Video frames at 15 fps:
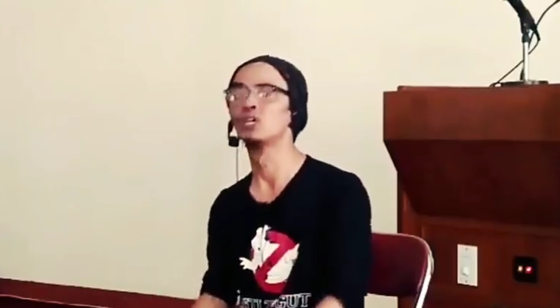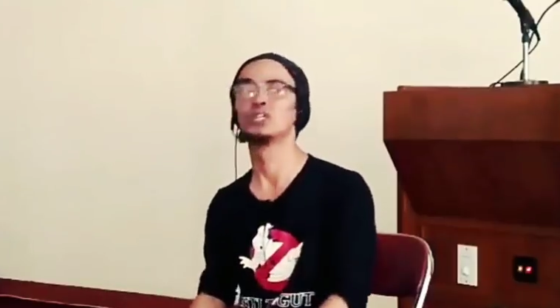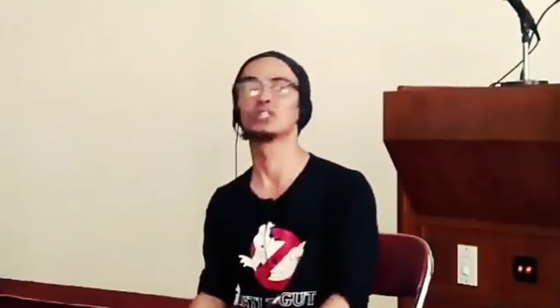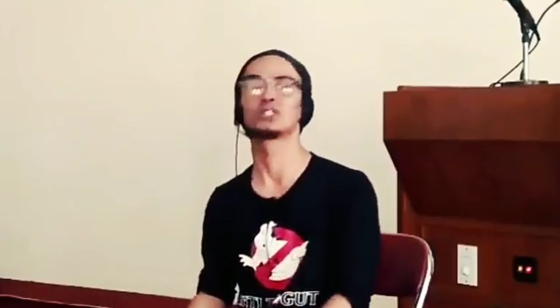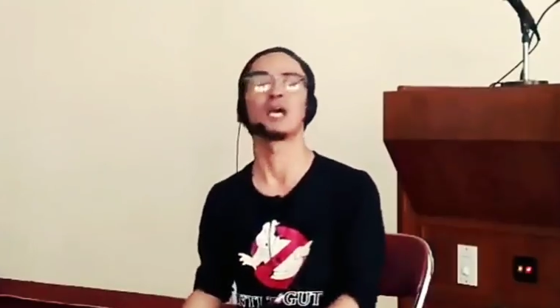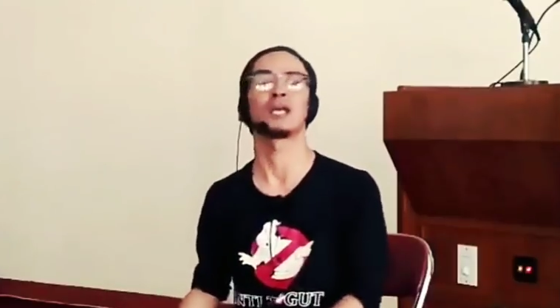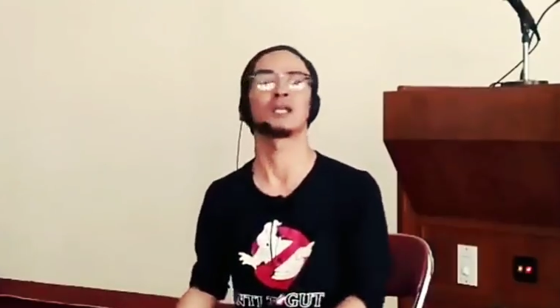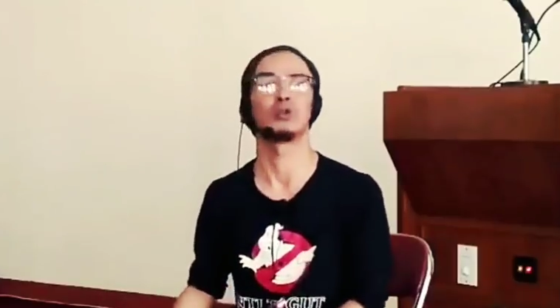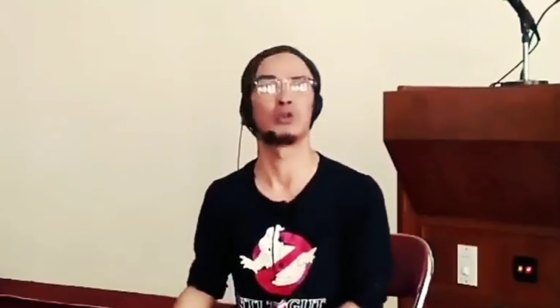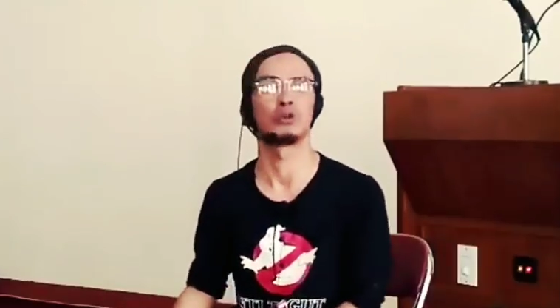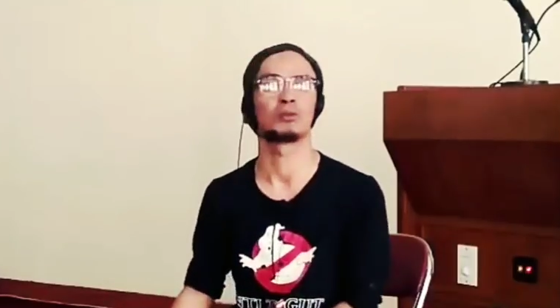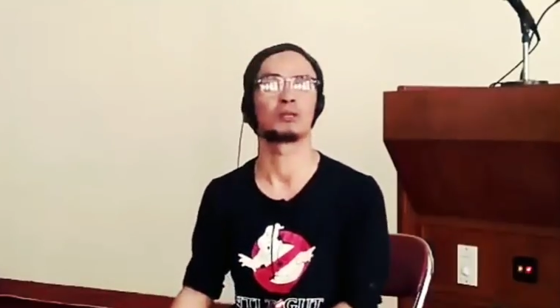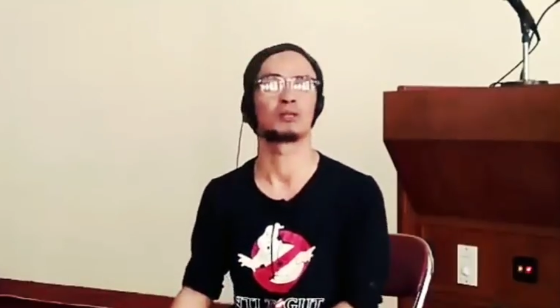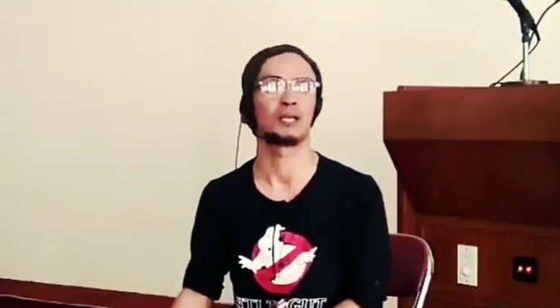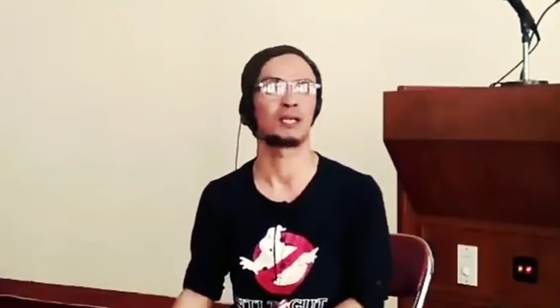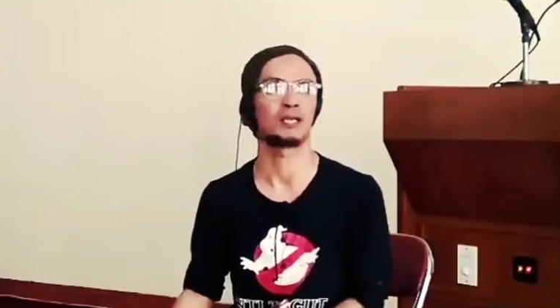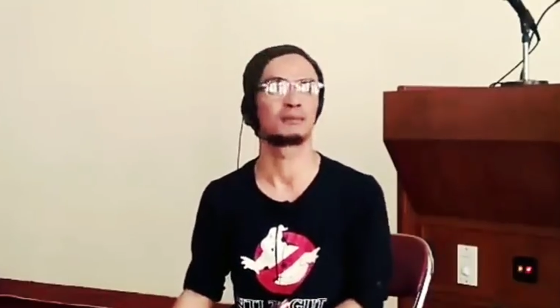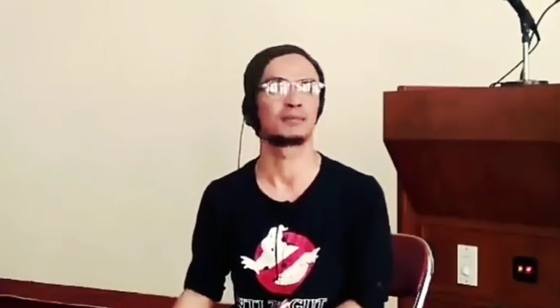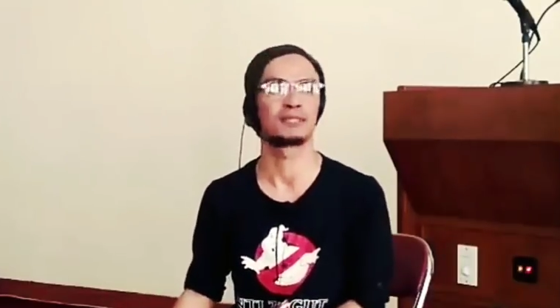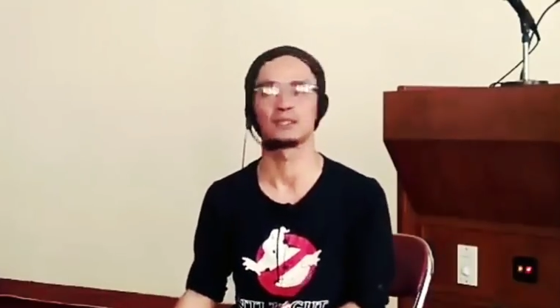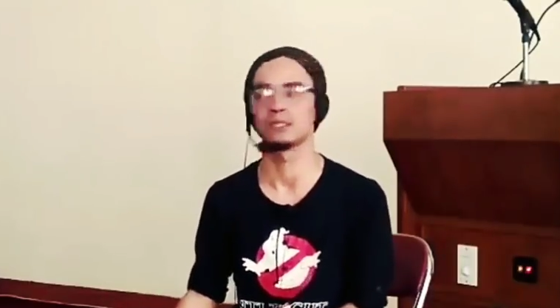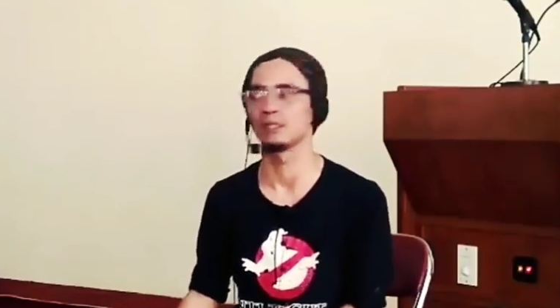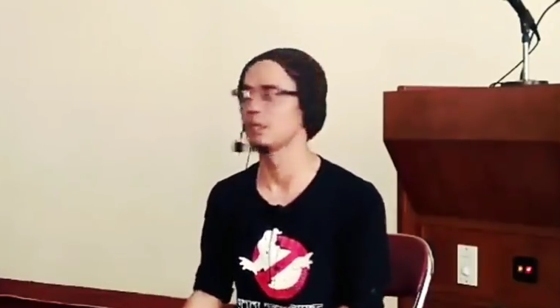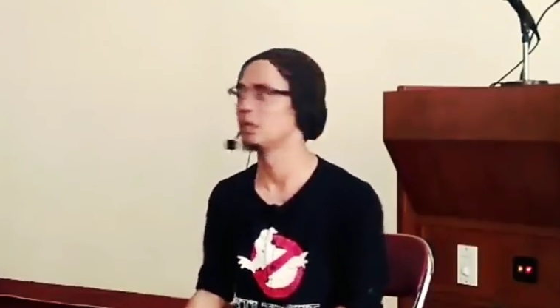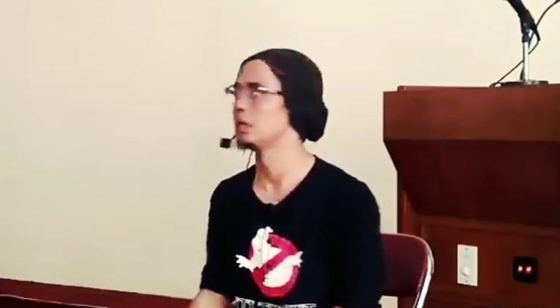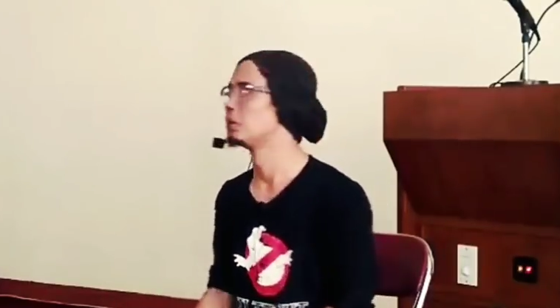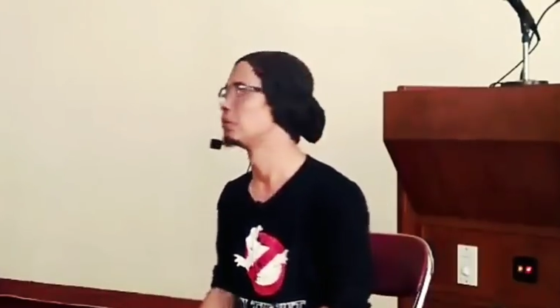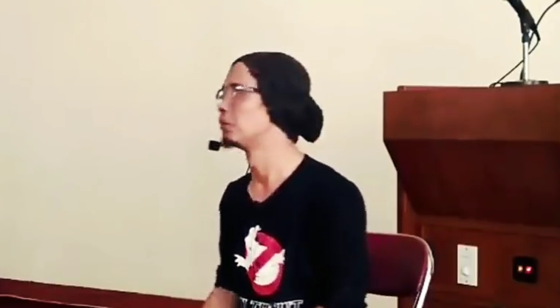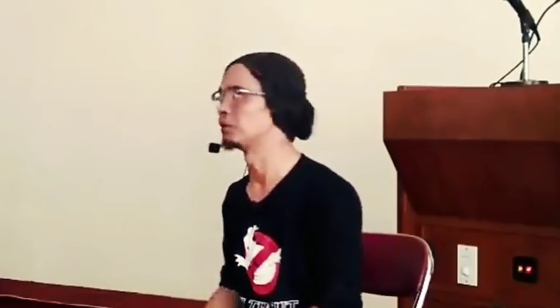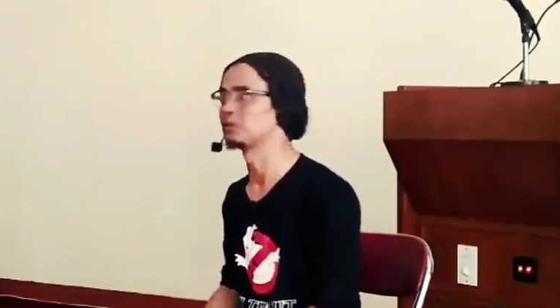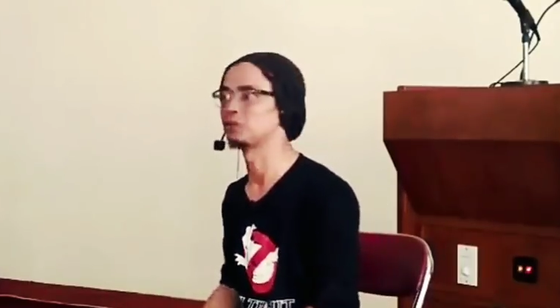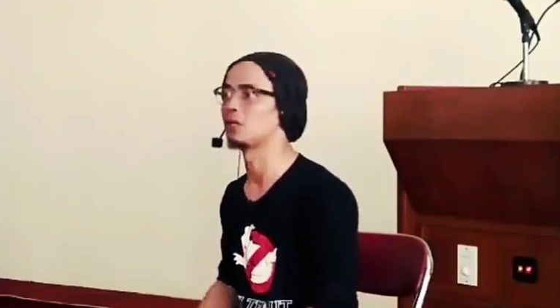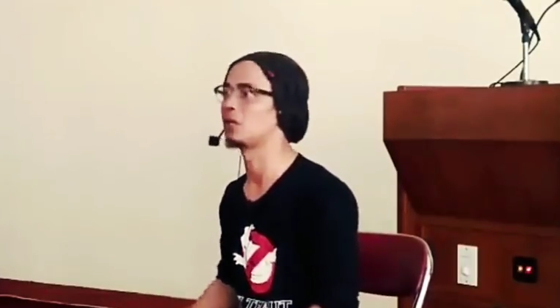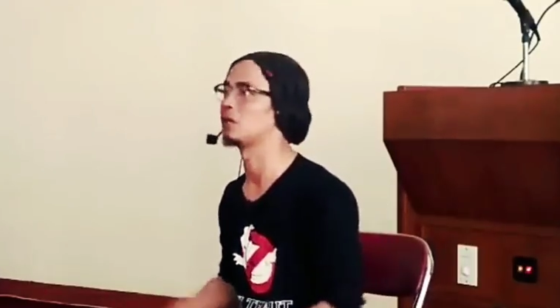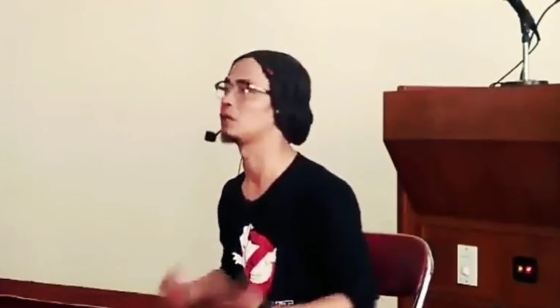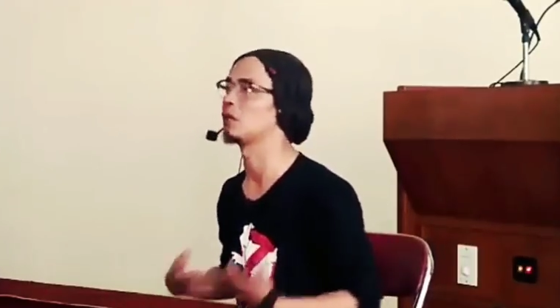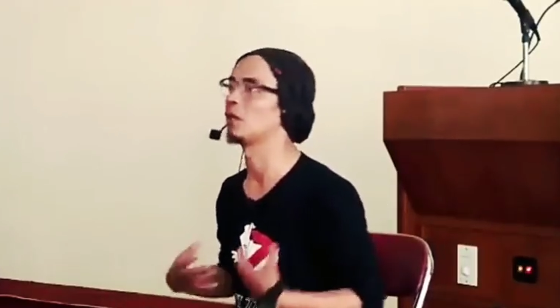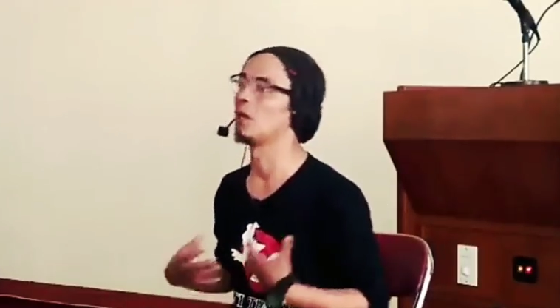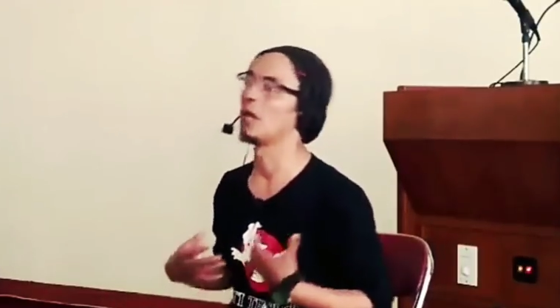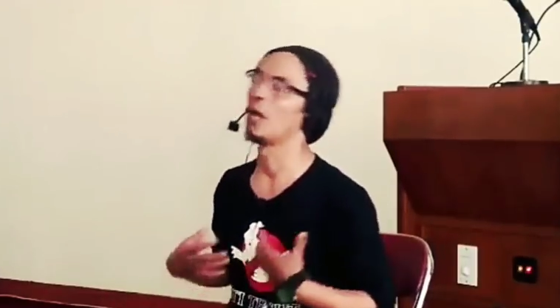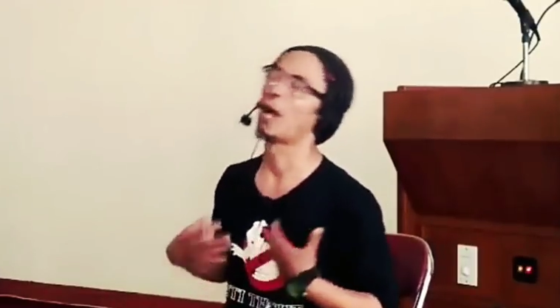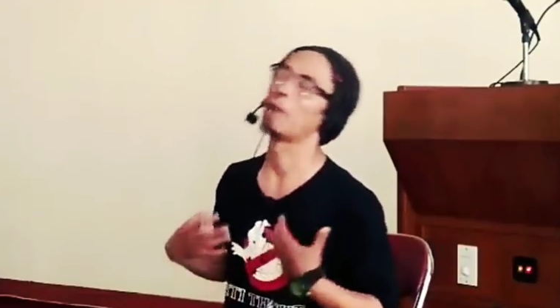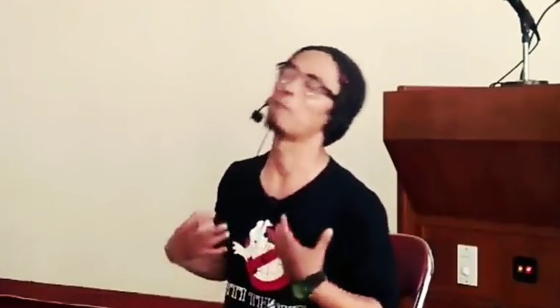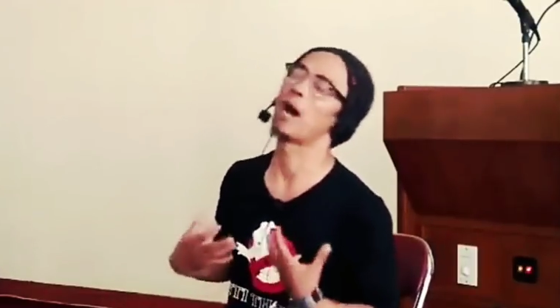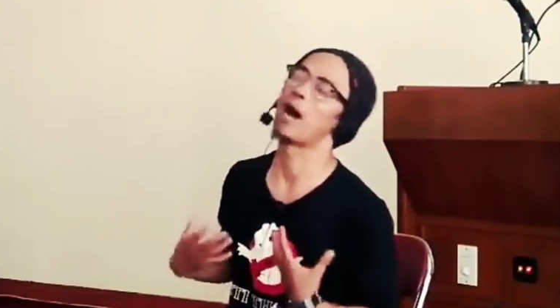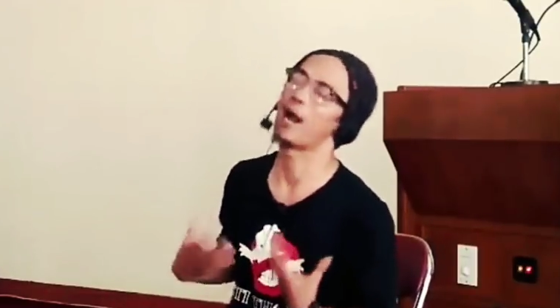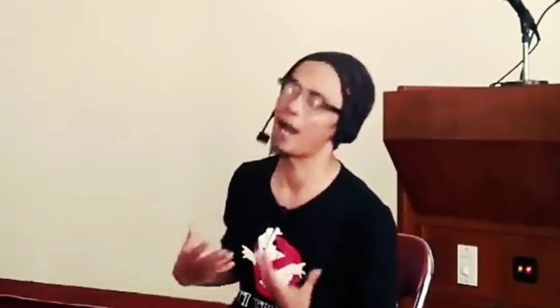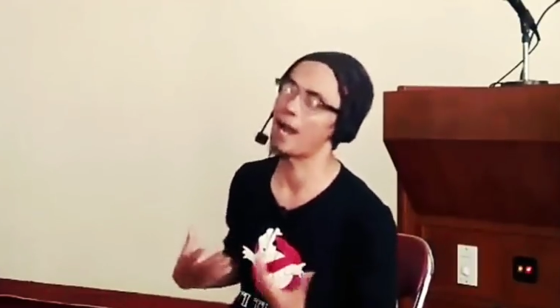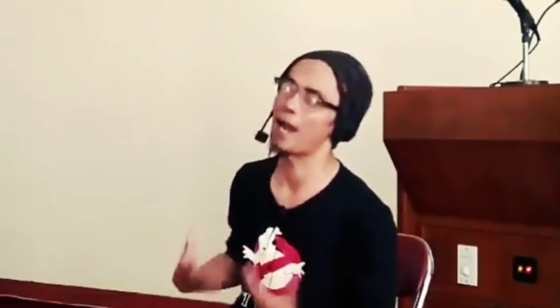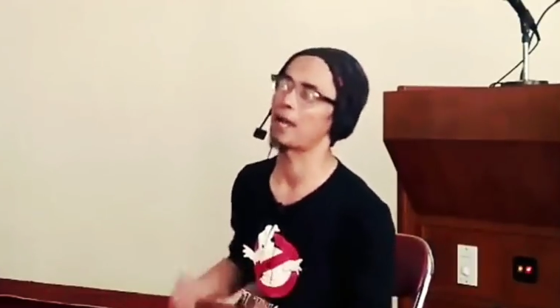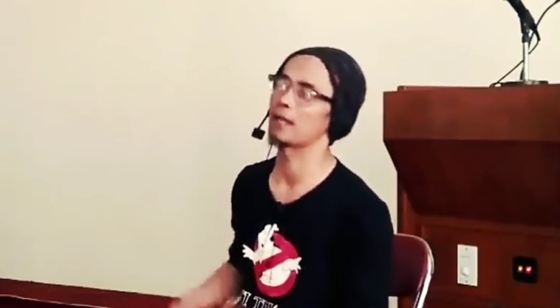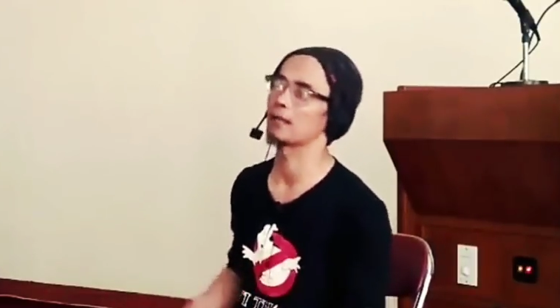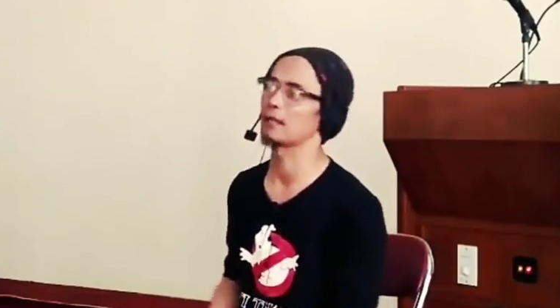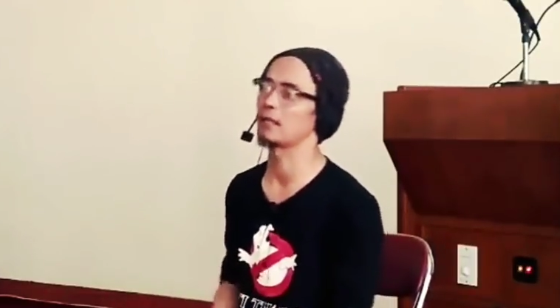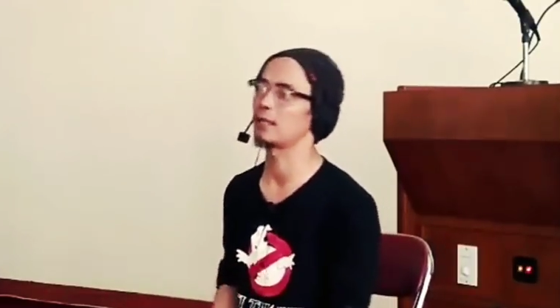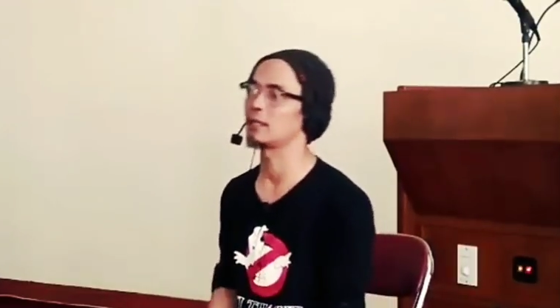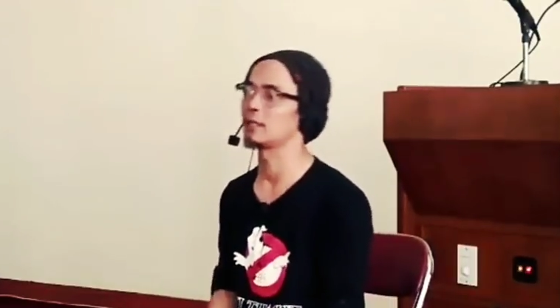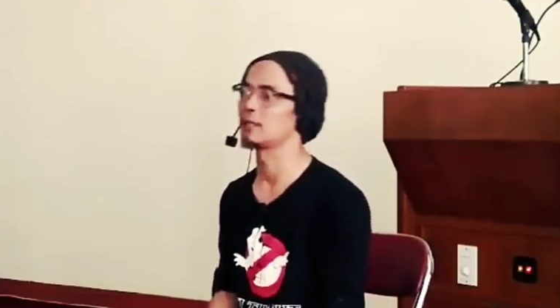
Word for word: ngus ngariung nak di masjid masya Allah bangga hati